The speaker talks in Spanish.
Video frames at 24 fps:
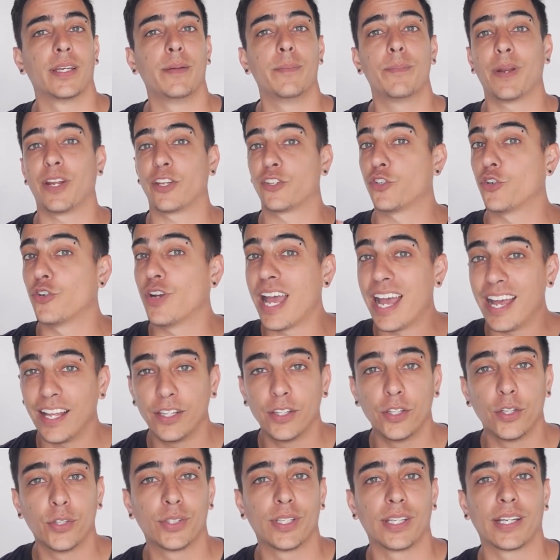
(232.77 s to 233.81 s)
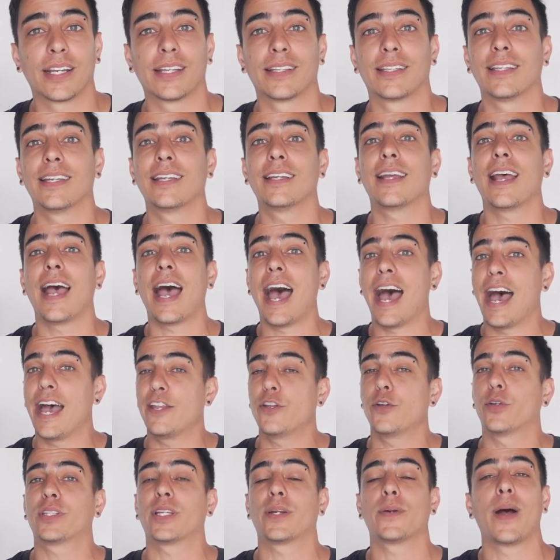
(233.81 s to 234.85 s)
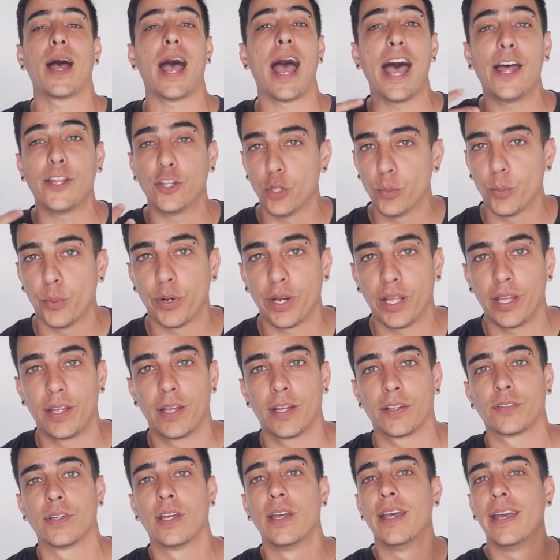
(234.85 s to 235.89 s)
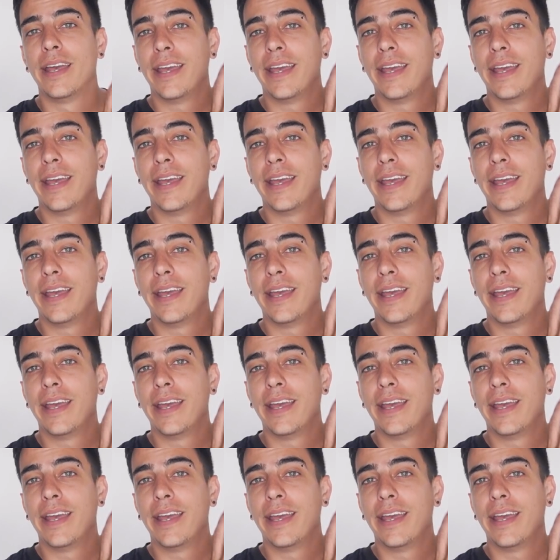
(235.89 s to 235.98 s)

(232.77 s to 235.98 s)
impresionándote, que tienes años trabajando por ellas